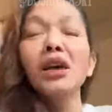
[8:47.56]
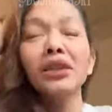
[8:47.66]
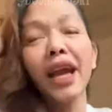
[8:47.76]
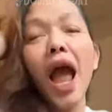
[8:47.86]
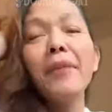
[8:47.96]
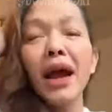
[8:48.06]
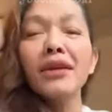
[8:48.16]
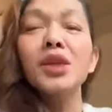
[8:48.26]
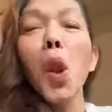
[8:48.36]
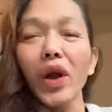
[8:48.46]
MS
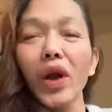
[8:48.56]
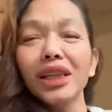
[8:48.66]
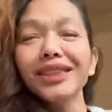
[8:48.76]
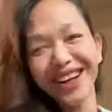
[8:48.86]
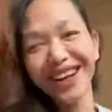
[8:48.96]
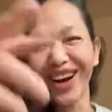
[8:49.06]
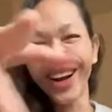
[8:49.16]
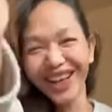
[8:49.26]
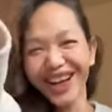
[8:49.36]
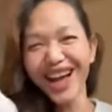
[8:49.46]
glowing. Ya Allah, ya Allah.
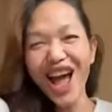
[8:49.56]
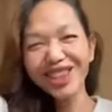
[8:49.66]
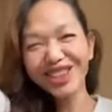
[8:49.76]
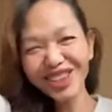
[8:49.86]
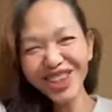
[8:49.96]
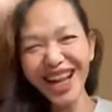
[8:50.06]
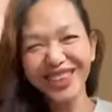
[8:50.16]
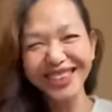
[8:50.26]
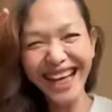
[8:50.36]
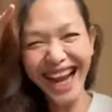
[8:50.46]
Cocok lagunya
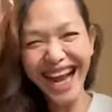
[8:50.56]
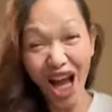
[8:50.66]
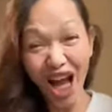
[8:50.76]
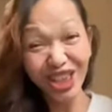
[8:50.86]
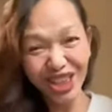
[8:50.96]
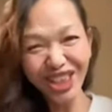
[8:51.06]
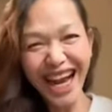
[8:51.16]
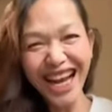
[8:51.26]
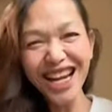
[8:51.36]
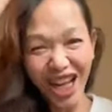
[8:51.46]
ya. Cocok kan?
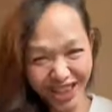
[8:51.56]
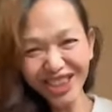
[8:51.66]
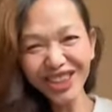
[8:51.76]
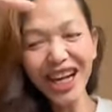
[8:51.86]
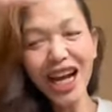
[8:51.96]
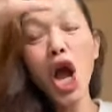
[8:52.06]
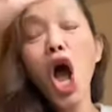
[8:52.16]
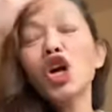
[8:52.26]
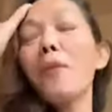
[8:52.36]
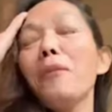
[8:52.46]
Cocok kan? Kau
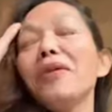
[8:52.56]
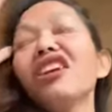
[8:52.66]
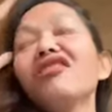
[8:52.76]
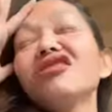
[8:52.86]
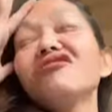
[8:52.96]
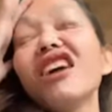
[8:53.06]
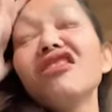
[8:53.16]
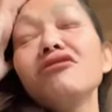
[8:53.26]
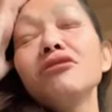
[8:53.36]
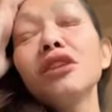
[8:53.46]
pikir jidat
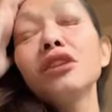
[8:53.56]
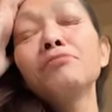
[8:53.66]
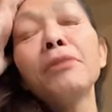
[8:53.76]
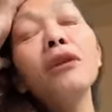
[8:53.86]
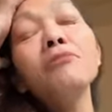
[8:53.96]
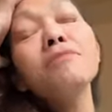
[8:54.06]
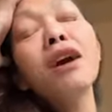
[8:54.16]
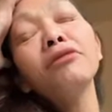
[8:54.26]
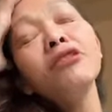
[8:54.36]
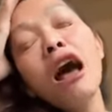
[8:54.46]
ini memang
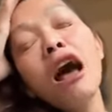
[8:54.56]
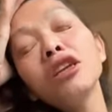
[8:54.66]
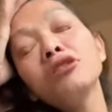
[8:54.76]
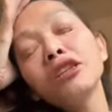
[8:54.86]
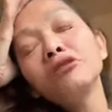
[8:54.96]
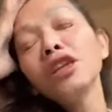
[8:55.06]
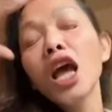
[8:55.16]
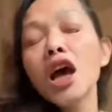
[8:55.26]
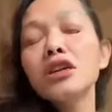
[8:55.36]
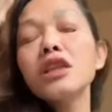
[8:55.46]
tidak licin.
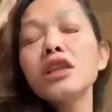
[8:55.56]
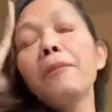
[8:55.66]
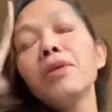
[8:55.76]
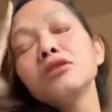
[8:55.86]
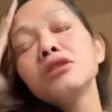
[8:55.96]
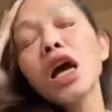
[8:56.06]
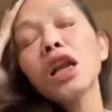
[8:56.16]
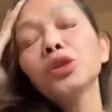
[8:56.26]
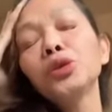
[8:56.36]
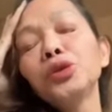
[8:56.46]
Tapi jidatku
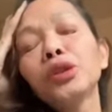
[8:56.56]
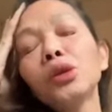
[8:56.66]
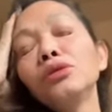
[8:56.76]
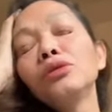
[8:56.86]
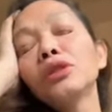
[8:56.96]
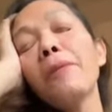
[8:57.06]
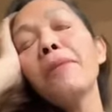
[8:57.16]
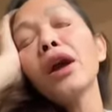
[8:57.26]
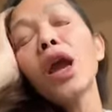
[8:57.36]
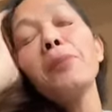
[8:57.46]
sudah pakai
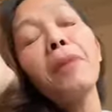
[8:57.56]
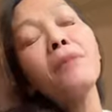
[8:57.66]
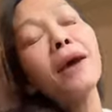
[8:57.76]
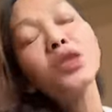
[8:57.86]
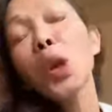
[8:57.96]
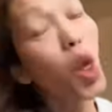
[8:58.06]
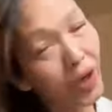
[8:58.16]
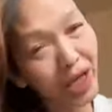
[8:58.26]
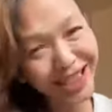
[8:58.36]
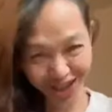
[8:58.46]
MS glowing.
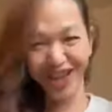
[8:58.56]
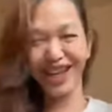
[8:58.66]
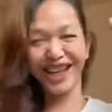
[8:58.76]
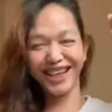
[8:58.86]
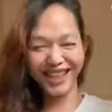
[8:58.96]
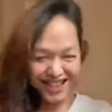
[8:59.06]
Ya Allah, ya Allah.